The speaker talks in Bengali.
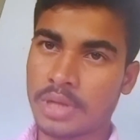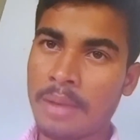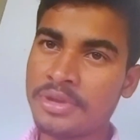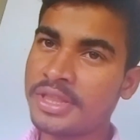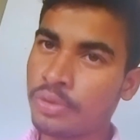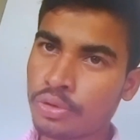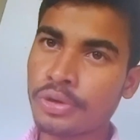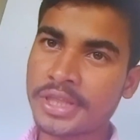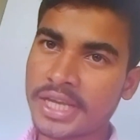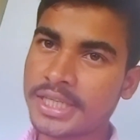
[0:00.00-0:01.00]
আমি লক্ষ্য
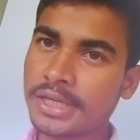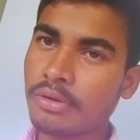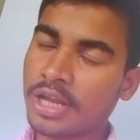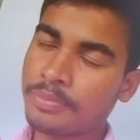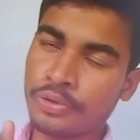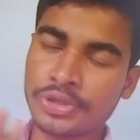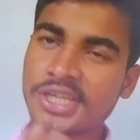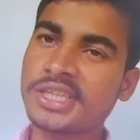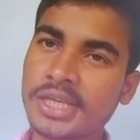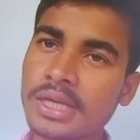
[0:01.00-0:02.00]
করে দেখেছি অনেক ভিউজ
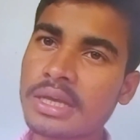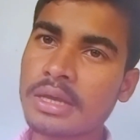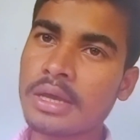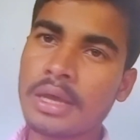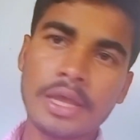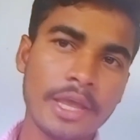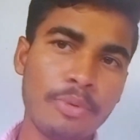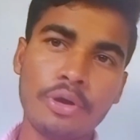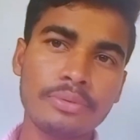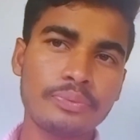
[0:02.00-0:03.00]
এসেছে
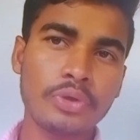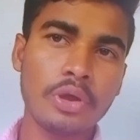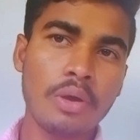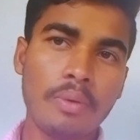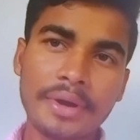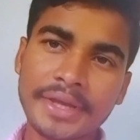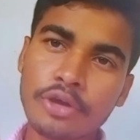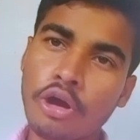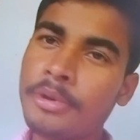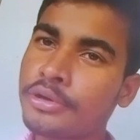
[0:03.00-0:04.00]
এবং অনেকে
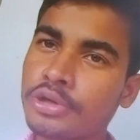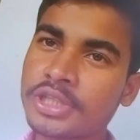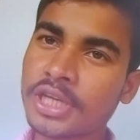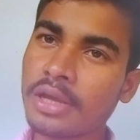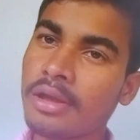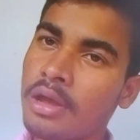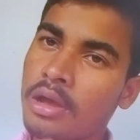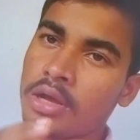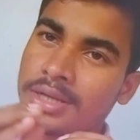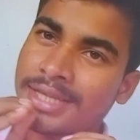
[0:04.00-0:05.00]
কমেন্ট করছে
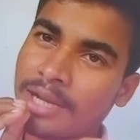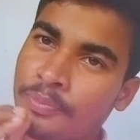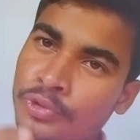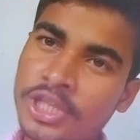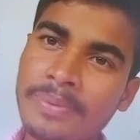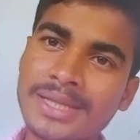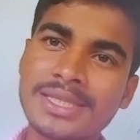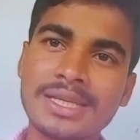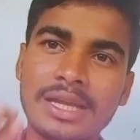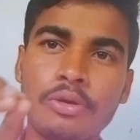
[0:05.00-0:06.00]
যারা বুঝতে পারছে
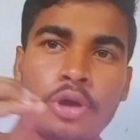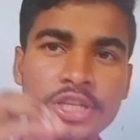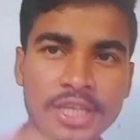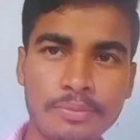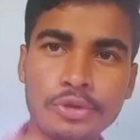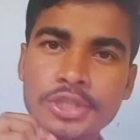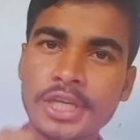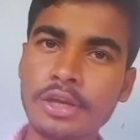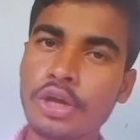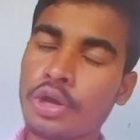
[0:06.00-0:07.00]
না তারা হোয়াটসঅ্যাপ করছে
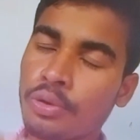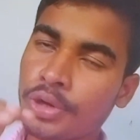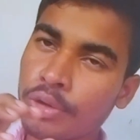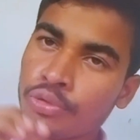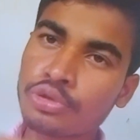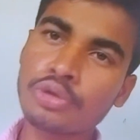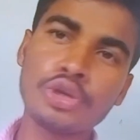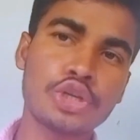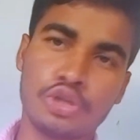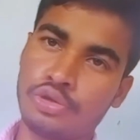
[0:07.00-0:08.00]
করে
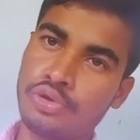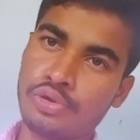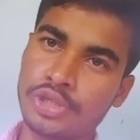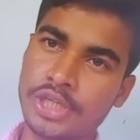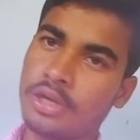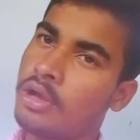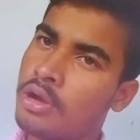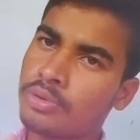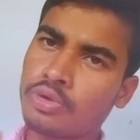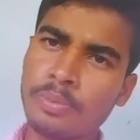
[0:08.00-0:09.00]
উত্তরগুলিও সংগ্রহ করছে
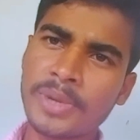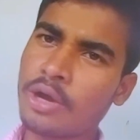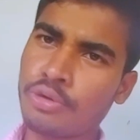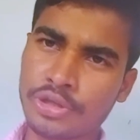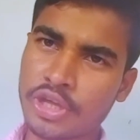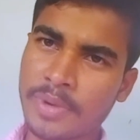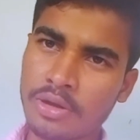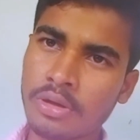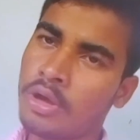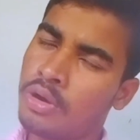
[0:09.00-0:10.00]
তোমরাও করতে
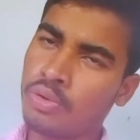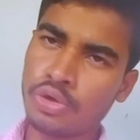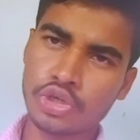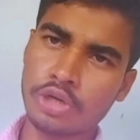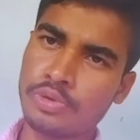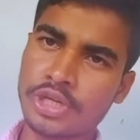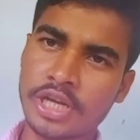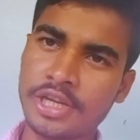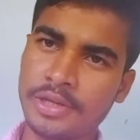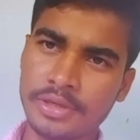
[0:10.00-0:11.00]
পারো কোনো সমস্যা
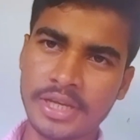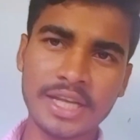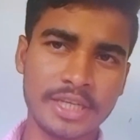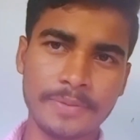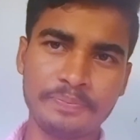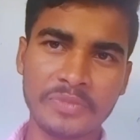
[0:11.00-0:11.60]
নেই ঠিক আছে